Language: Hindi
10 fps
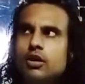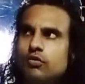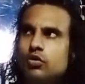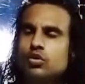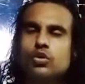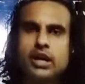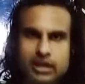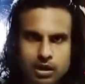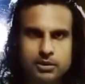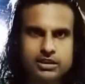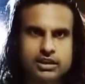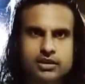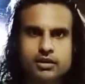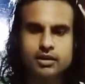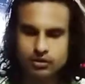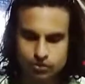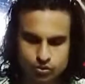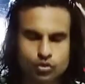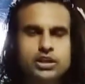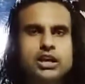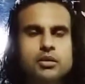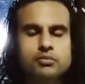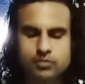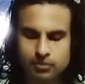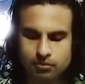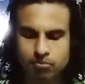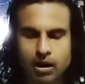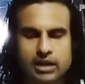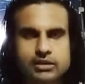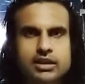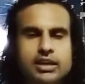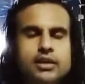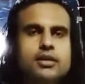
वो टो लाइन हमें दे तो ही हम बांध के